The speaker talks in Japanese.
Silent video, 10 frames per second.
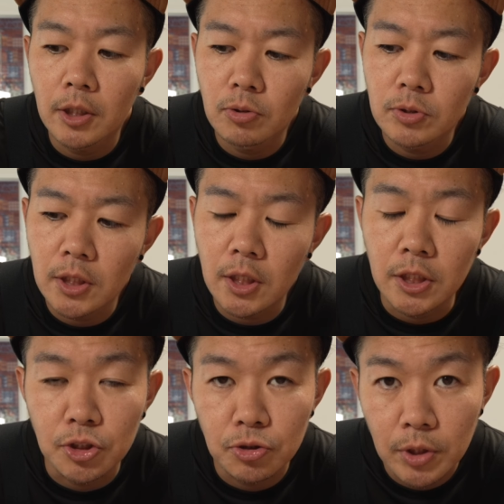1つあた
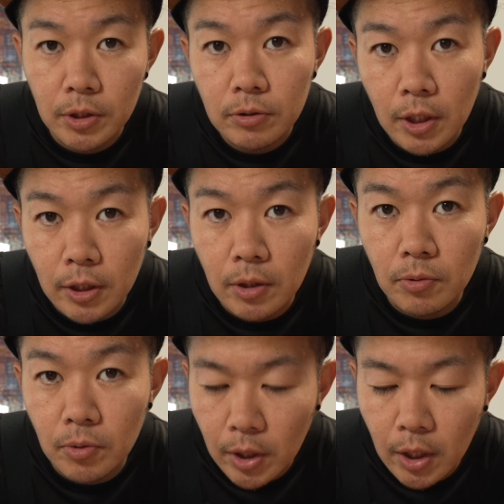り10円ぐらいになる
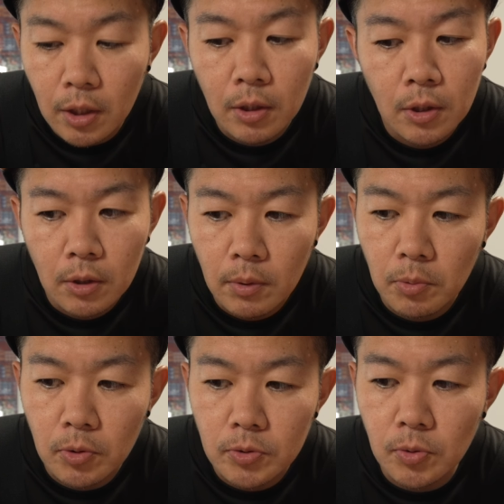ので、まあ、
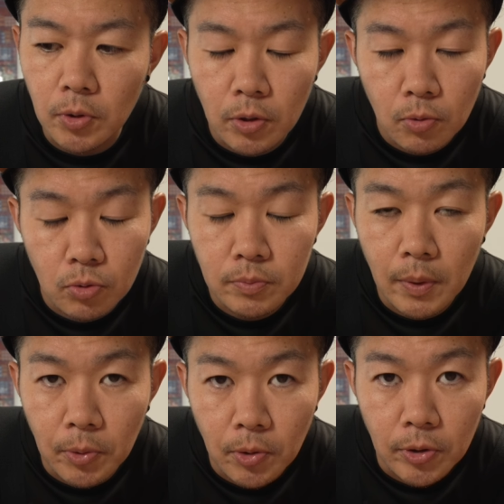ものすごい
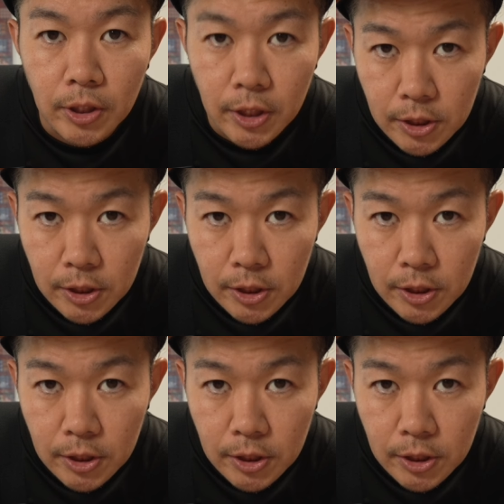コスパもいいで